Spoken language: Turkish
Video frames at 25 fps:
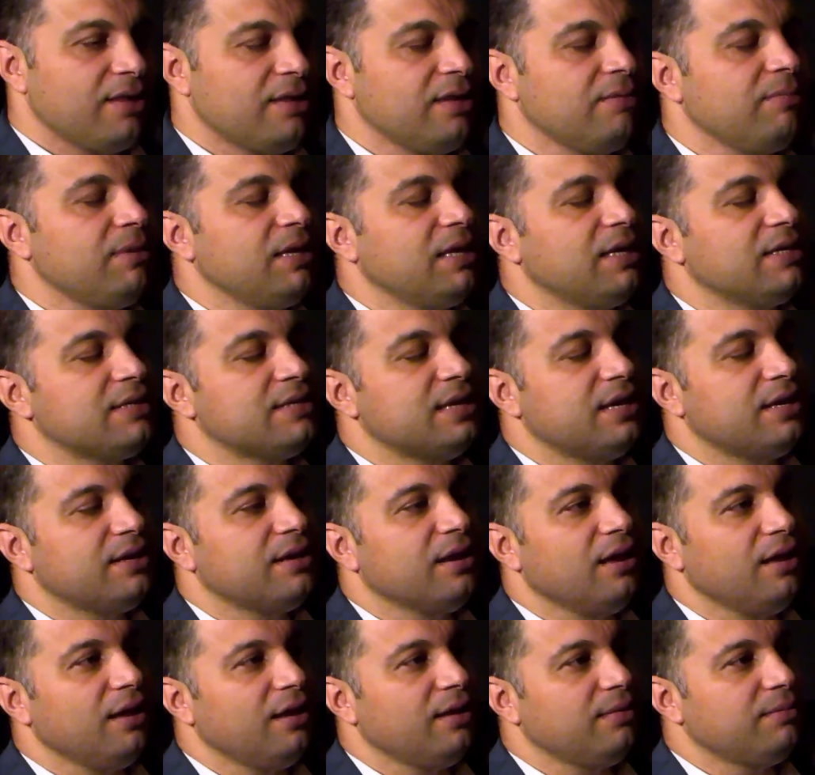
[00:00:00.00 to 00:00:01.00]
Şimdiki
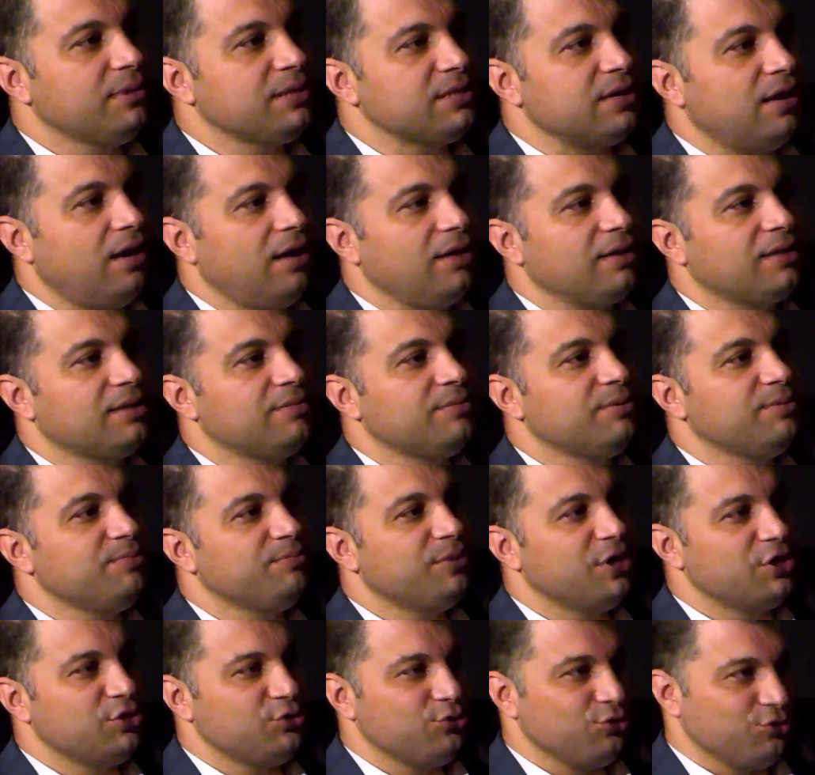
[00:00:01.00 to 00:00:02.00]
sergi alanımız
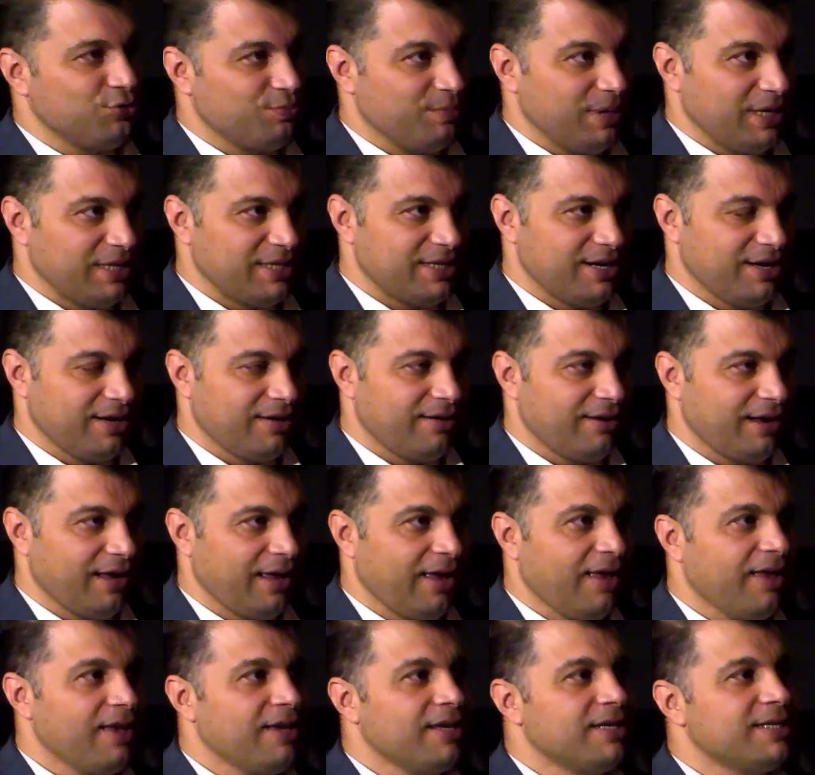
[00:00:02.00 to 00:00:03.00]
6500
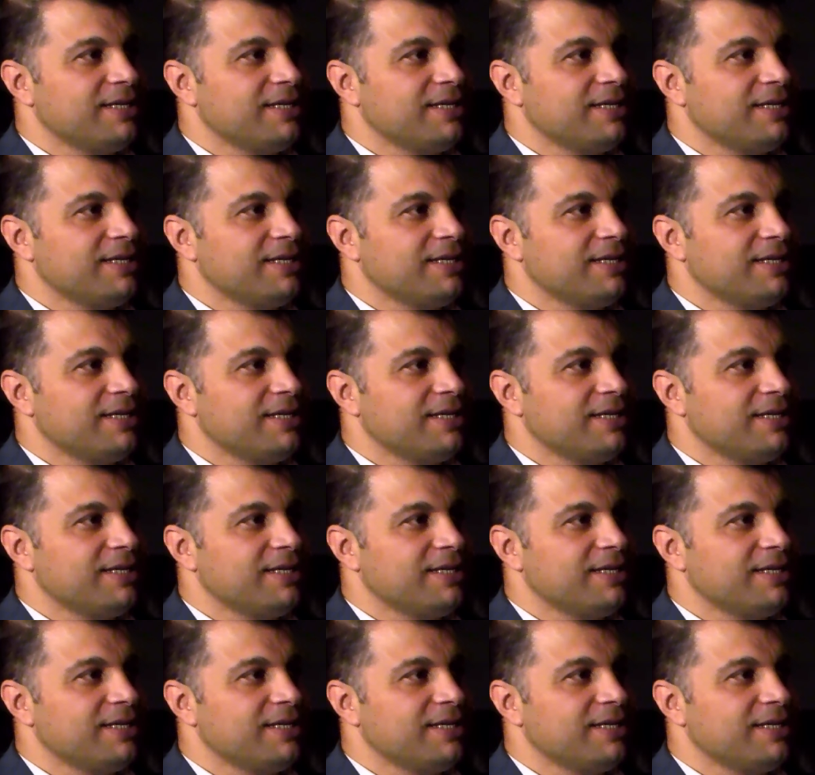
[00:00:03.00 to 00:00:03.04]
metrekare.